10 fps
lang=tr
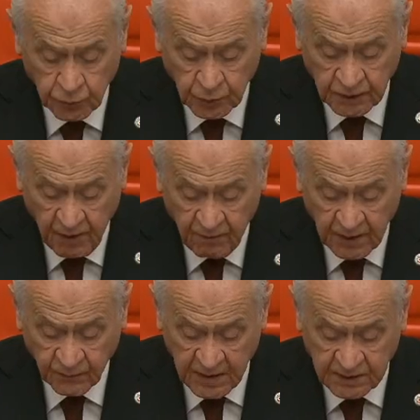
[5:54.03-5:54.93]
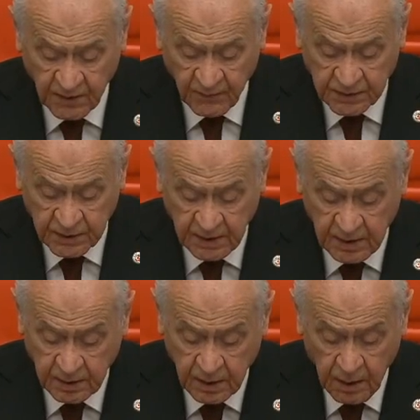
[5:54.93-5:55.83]
Türk devlet
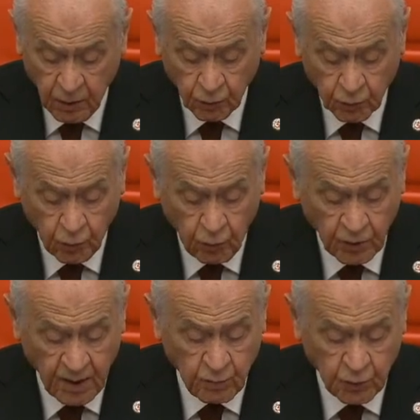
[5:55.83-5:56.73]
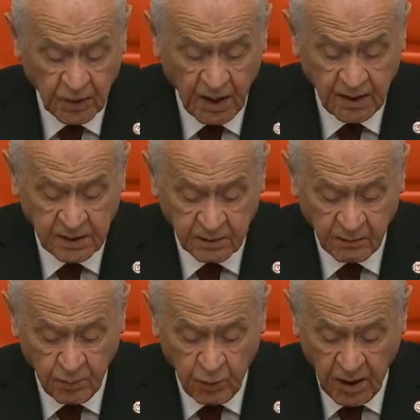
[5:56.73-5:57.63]
felsefesinin ruhuna müzahir
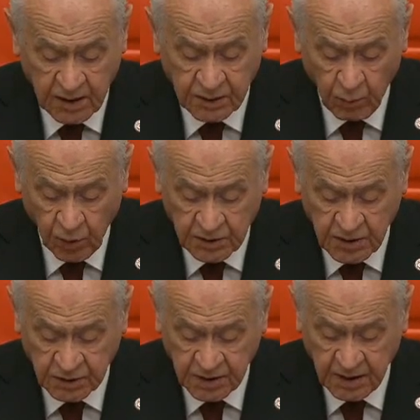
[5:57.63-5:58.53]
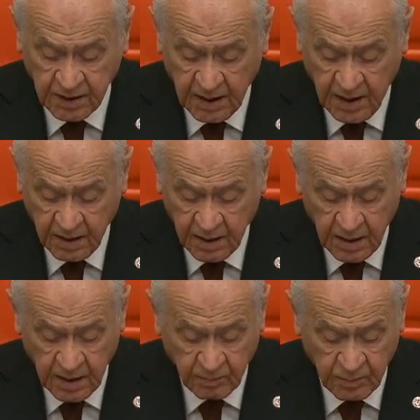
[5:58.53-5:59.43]
ve münasip olacak şekilde